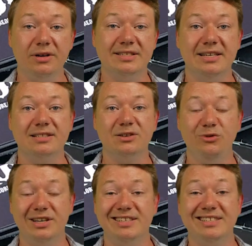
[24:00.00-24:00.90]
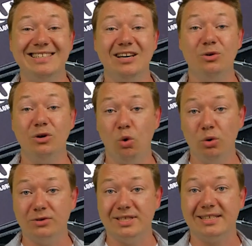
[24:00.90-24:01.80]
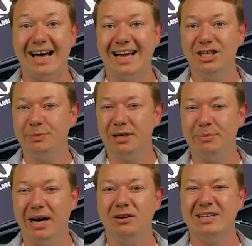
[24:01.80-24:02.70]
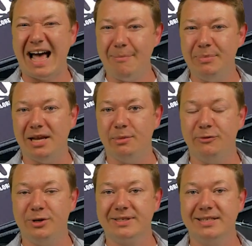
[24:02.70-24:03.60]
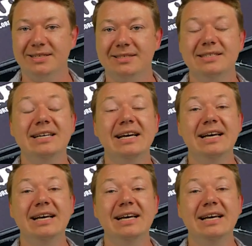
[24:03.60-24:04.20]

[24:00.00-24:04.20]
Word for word: dass er das Gefühl hat, dass es sich auch lohnt und dass da Ansprechpartner und Abnehmer für das Ganze sind.